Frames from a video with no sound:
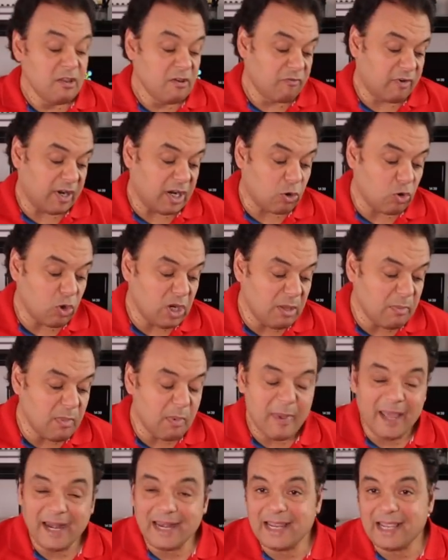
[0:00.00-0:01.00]
فانا كل ما
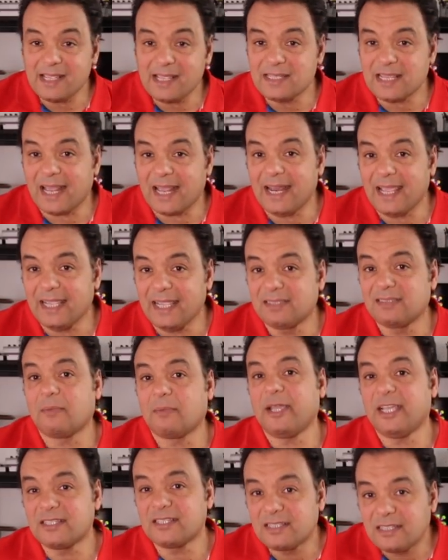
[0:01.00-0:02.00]
بركز على حته
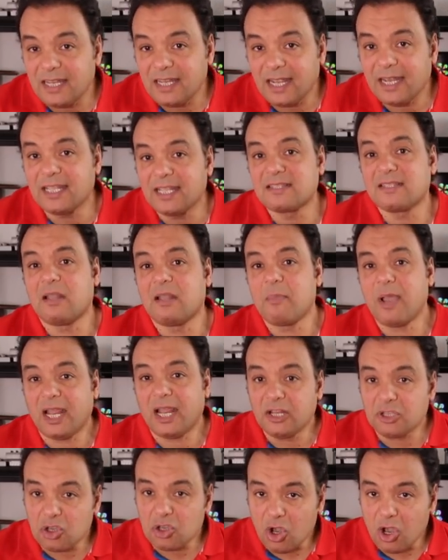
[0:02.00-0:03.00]
بحس انها نازله مع
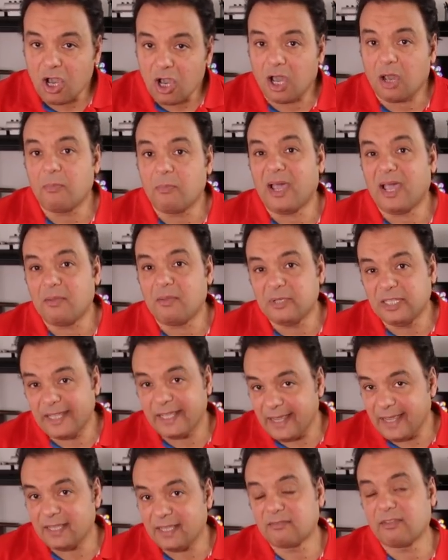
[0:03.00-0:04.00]
الايقاع مع
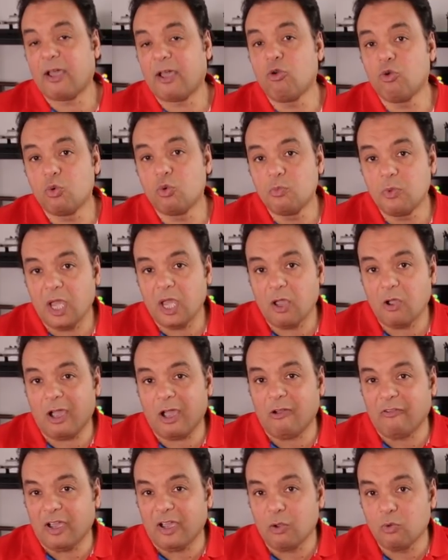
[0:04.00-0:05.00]
بدايات او
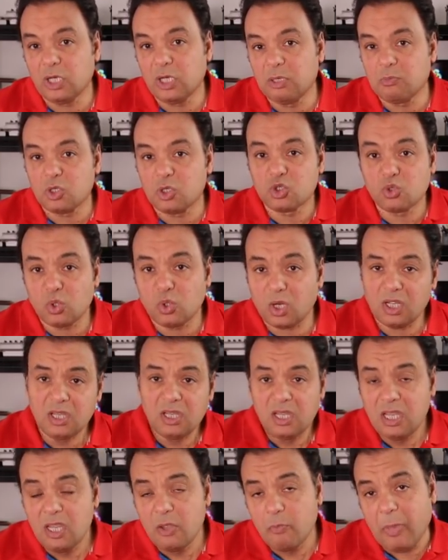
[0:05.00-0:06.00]
او في اول المزوره
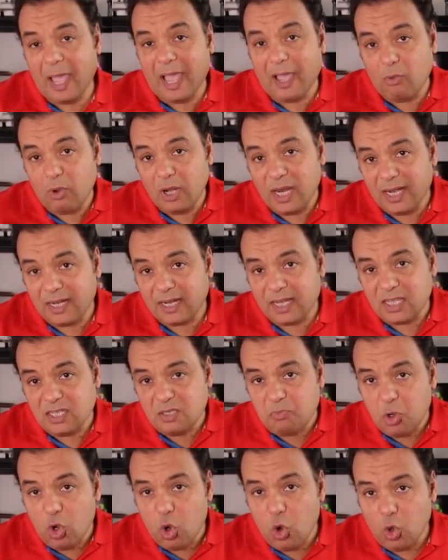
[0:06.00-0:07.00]
بحاول اركز
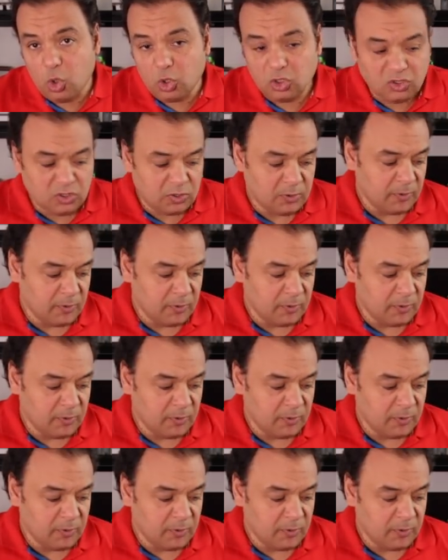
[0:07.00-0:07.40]
بكورد